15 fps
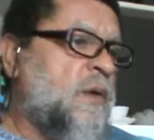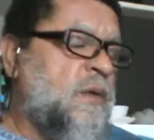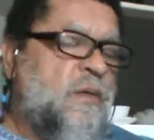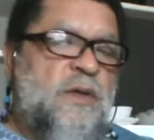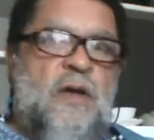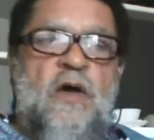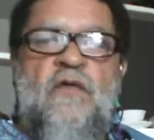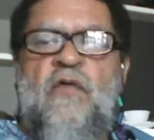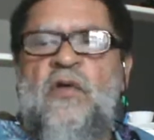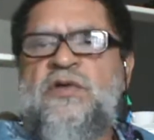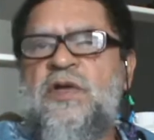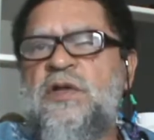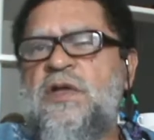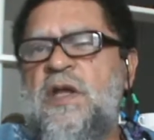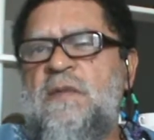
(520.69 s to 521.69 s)
on a
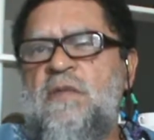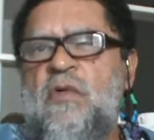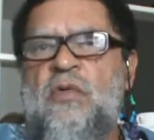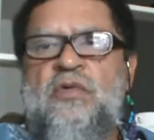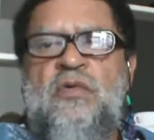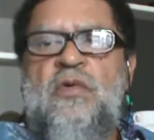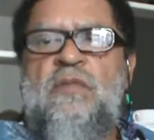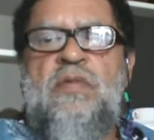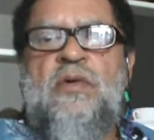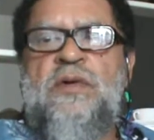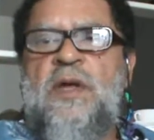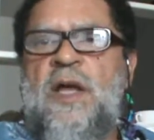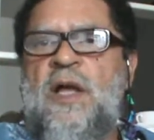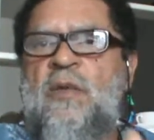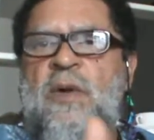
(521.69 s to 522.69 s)
inventé des mots d'une
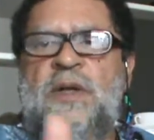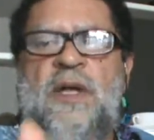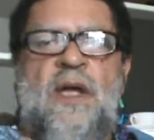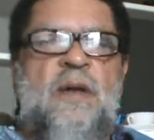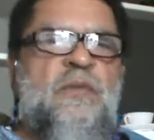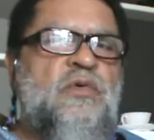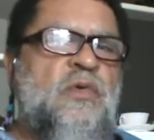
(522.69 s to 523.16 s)
beauté incroyable,